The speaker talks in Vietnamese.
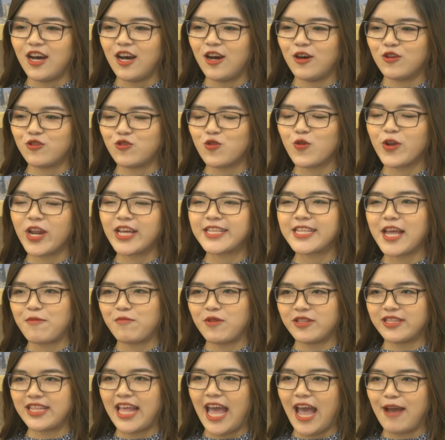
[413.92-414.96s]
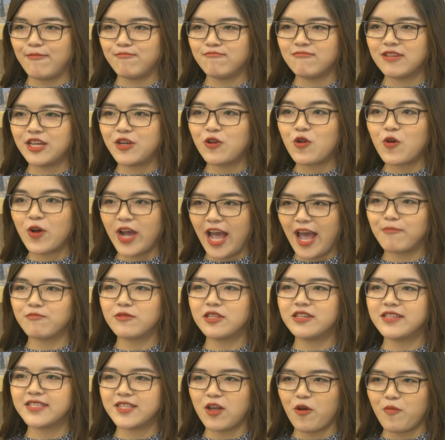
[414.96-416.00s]
Ờ, tôi đã giảm được 8 kg
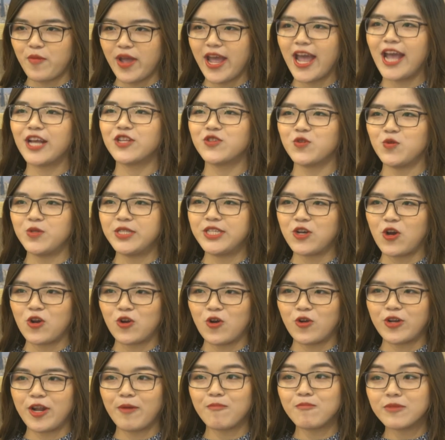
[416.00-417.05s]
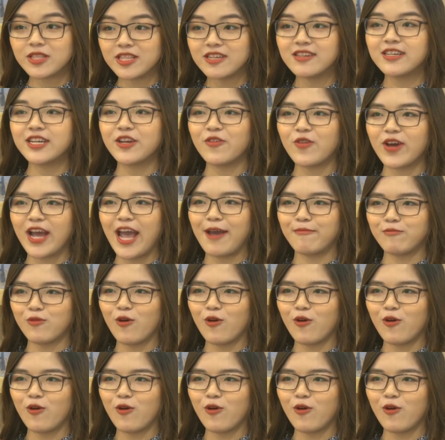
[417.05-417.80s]
từ 62 xuống chỉ còn có 54 kg